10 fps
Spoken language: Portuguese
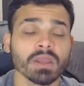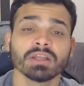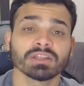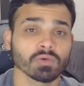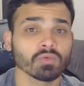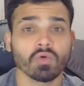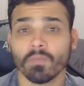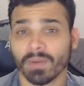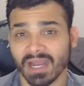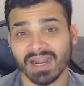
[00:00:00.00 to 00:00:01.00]
Então,
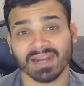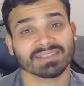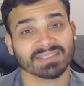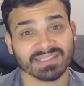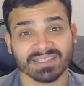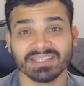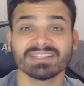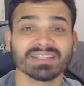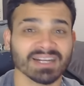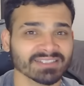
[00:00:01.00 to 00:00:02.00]
comprar cartas e
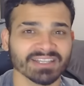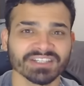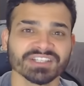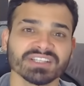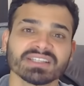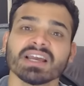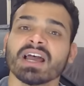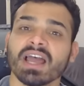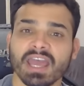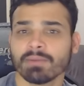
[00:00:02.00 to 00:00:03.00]
descartar energias
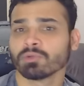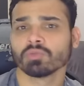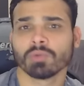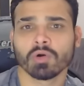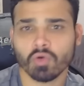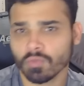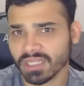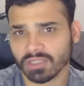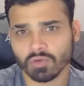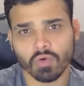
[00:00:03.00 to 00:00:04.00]
é muito bom,
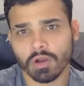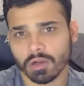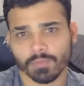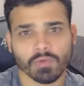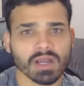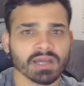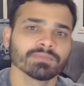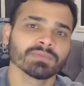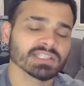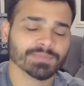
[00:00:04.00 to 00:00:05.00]
combinado com o Ogrepon, cara.
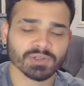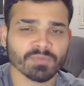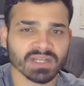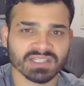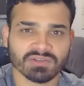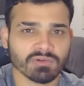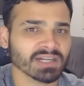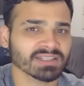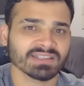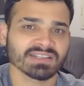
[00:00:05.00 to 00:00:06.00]
Pode comprar cinco
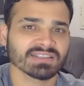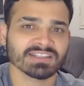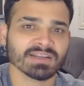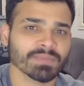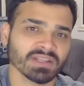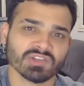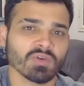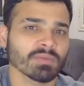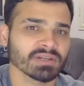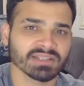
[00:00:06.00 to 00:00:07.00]
cartas extras apenas com
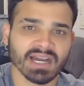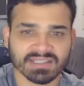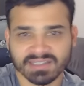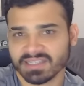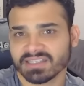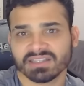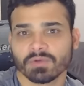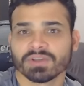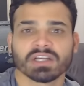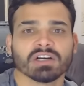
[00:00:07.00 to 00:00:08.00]
habilidades ali que
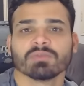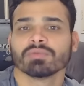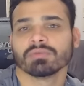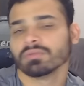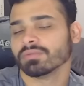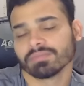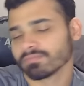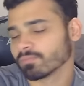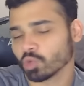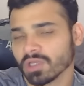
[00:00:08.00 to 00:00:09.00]
estão em campo
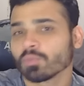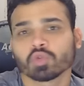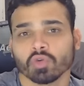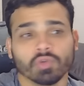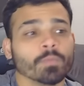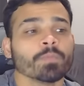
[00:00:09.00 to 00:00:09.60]
o tempo todo.